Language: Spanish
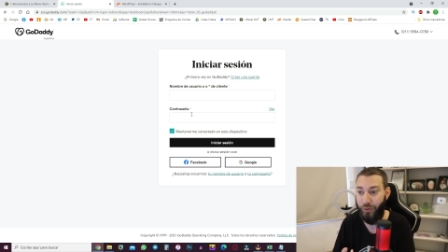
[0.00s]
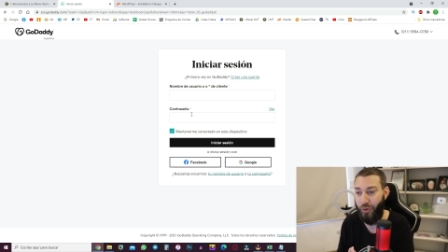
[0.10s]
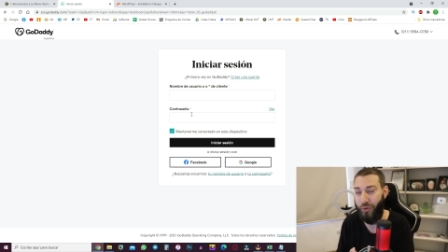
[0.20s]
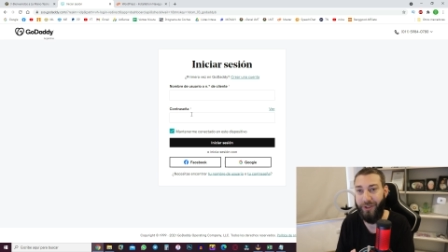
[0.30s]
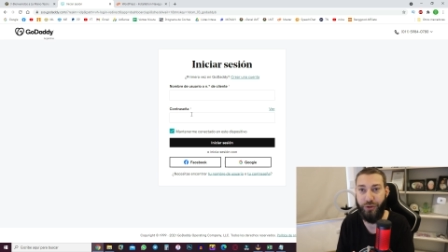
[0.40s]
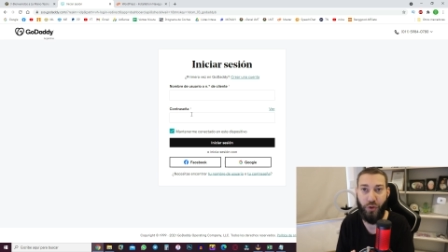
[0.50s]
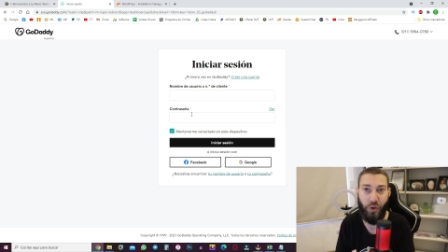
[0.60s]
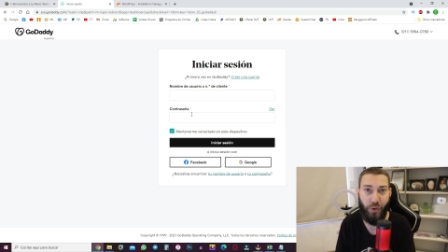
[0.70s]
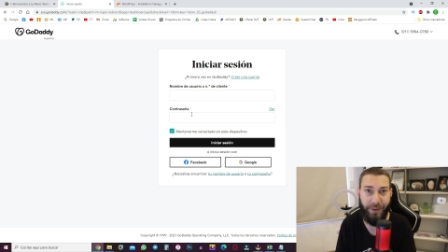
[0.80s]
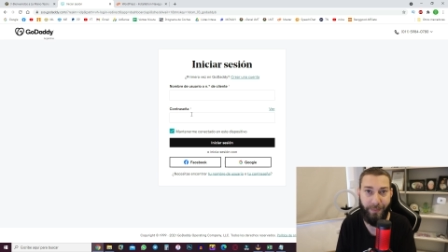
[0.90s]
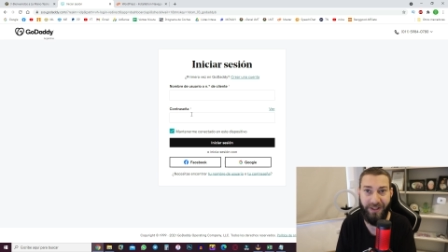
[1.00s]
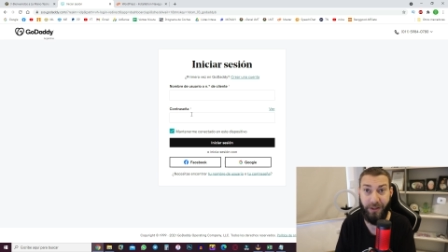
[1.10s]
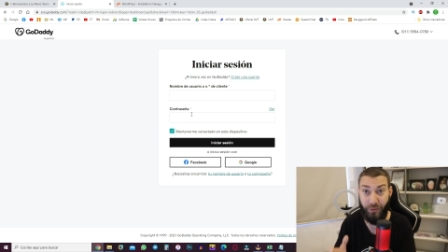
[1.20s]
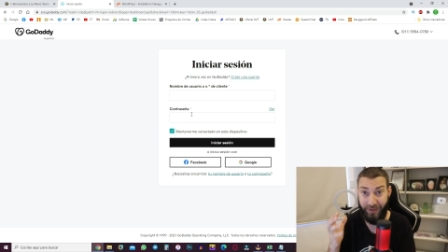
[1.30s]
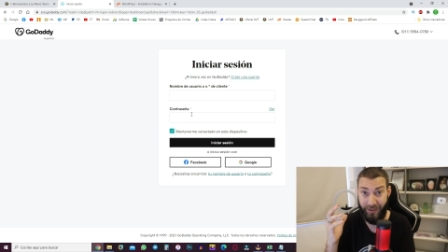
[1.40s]
Todo eso
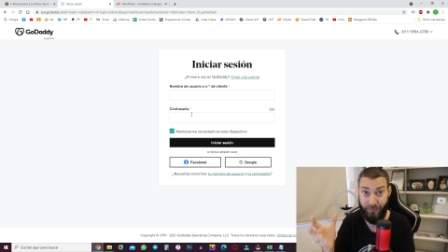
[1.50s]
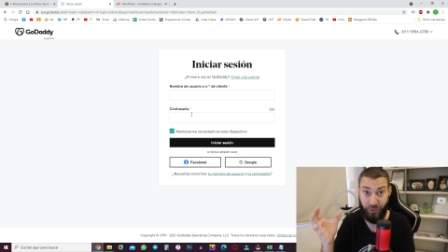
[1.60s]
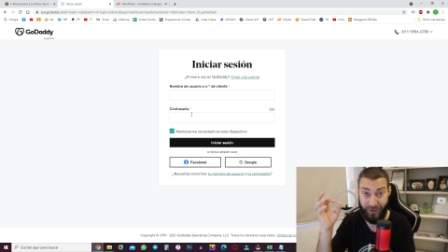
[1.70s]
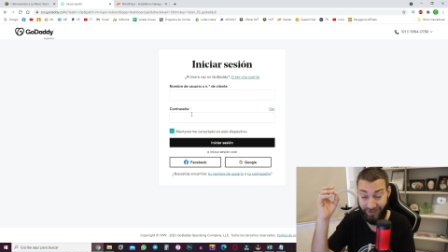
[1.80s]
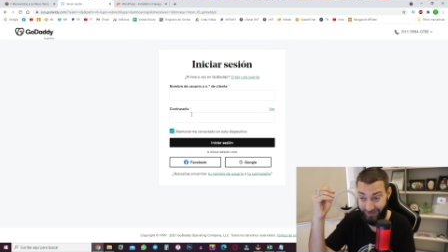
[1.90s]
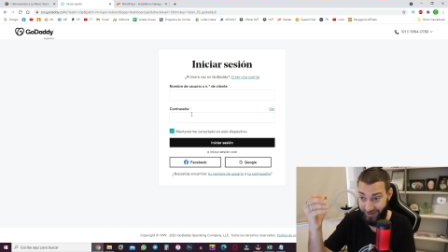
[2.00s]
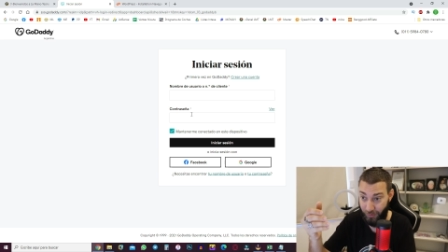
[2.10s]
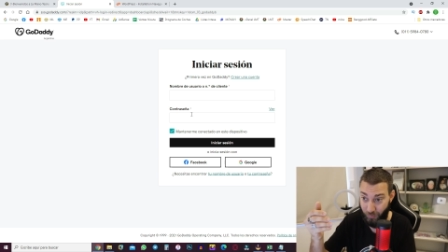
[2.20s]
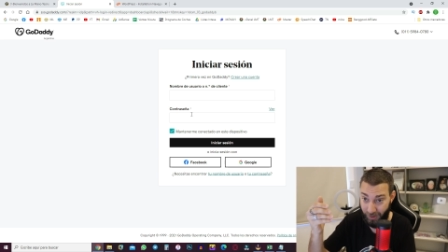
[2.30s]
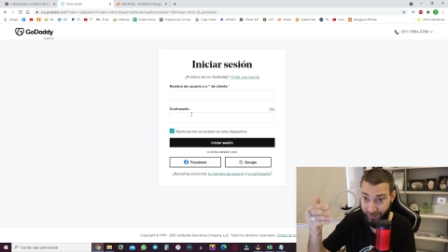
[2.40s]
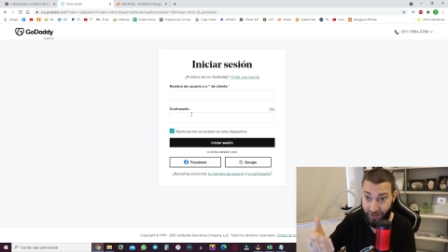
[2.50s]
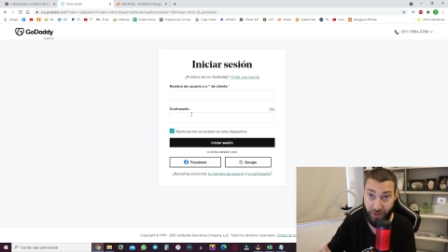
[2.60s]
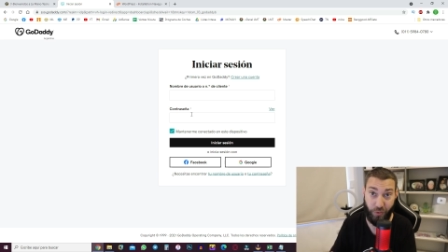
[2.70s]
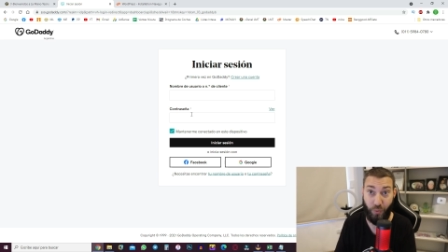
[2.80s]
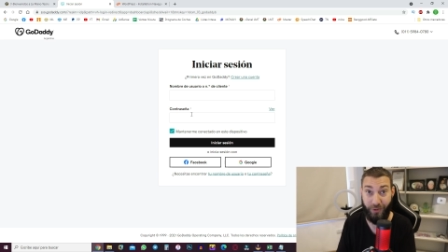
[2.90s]
obviamente lo tenemos que tener
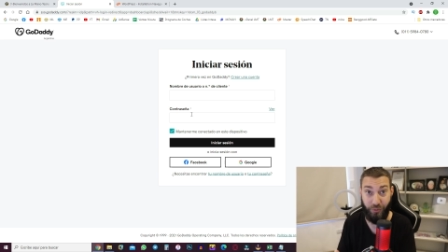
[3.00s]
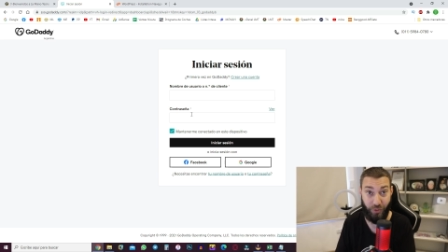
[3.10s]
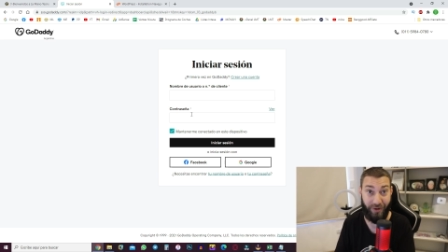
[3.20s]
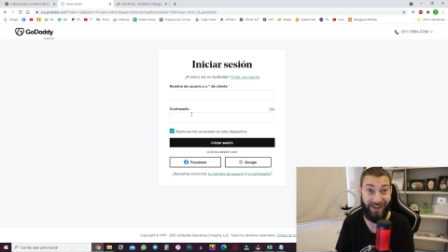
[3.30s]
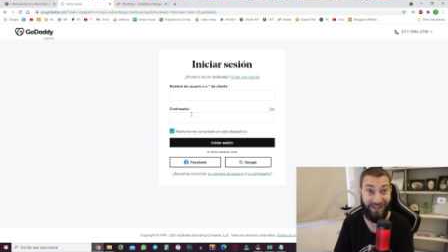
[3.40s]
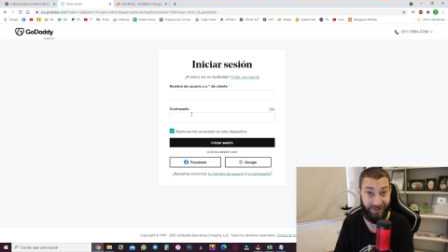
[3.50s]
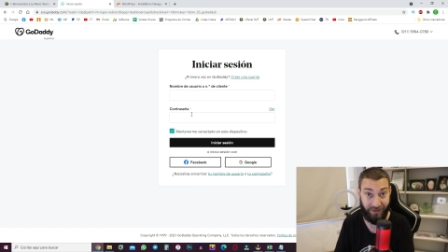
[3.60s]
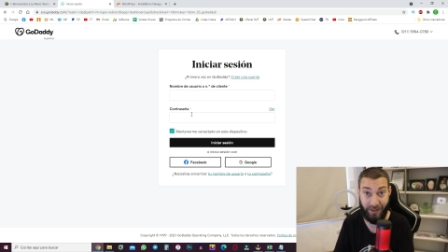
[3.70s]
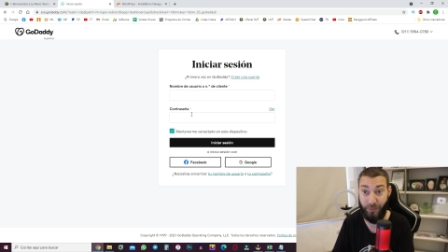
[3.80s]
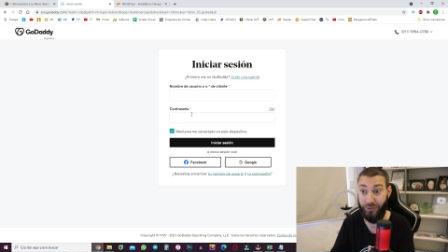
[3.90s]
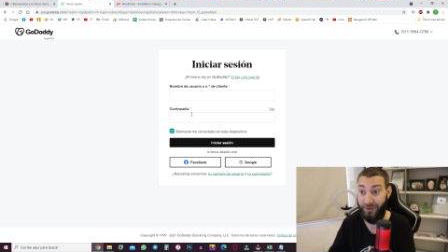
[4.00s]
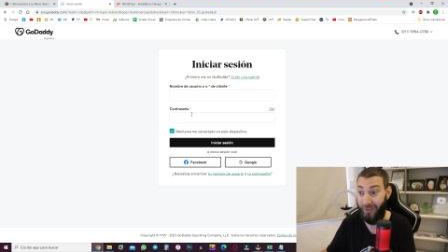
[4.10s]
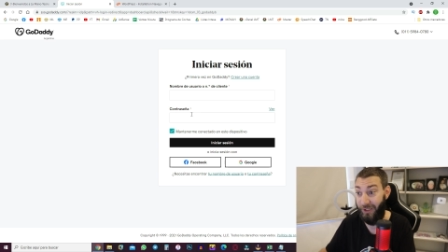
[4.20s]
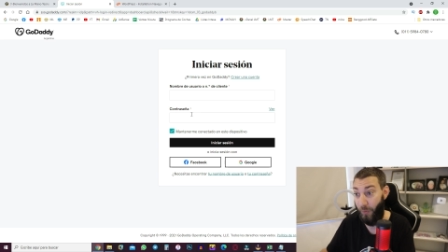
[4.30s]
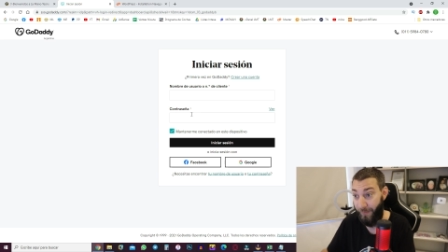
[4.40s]
guardado cuando registramos
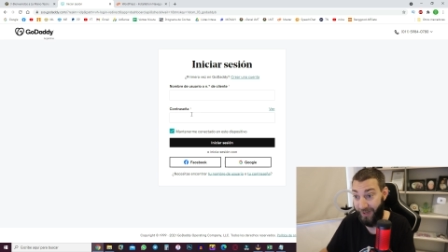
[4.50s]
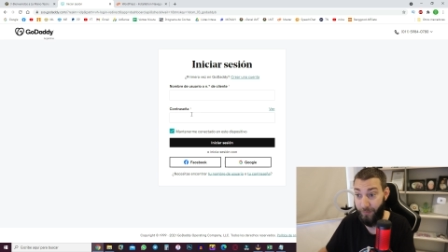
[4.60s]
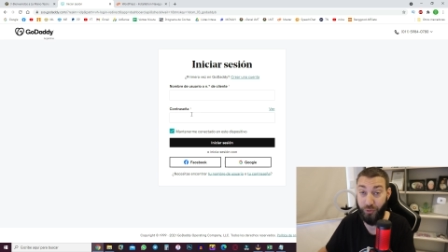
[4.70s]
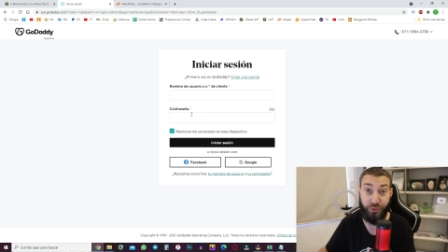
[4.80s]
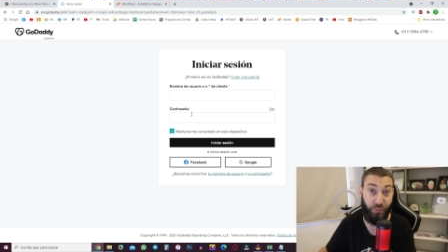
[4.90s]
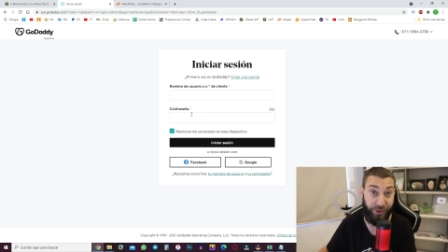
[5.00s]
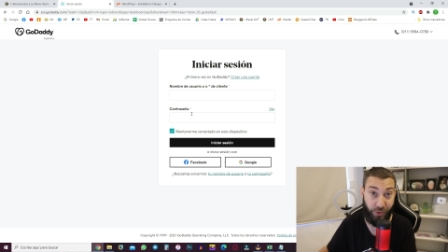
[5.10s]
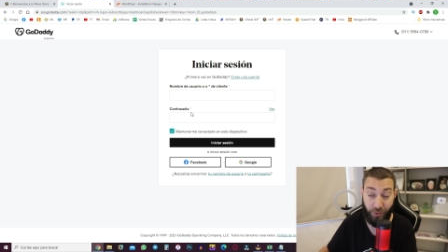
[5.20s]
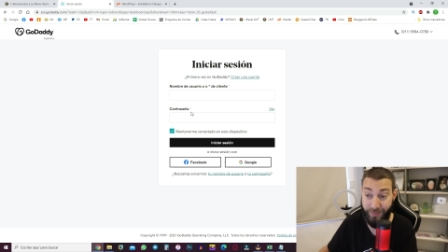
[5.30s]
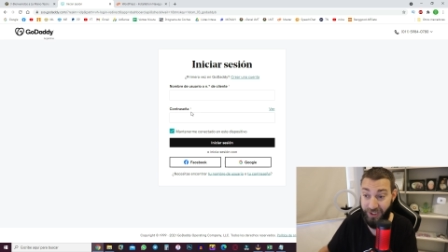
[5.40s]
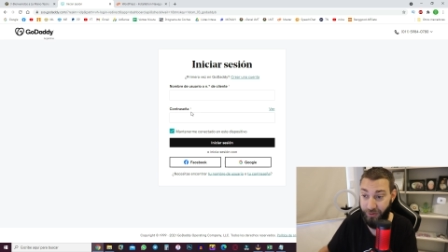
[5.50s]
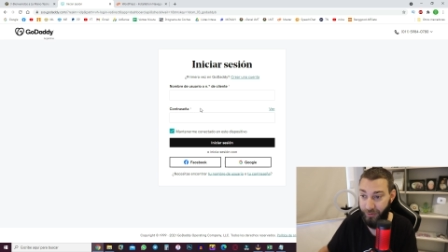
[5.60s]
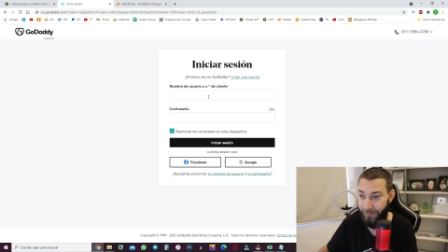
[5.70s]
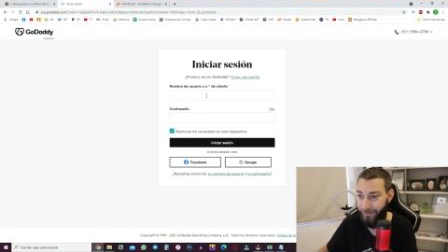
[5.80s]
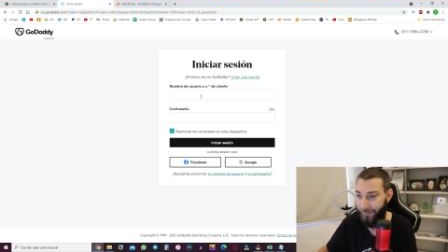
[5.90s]
y compramos nuestro dominio,
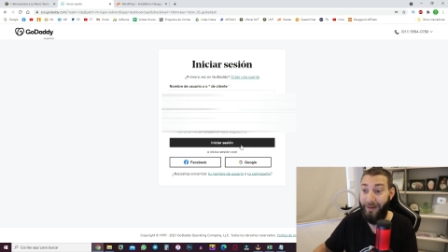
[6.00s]
¿no?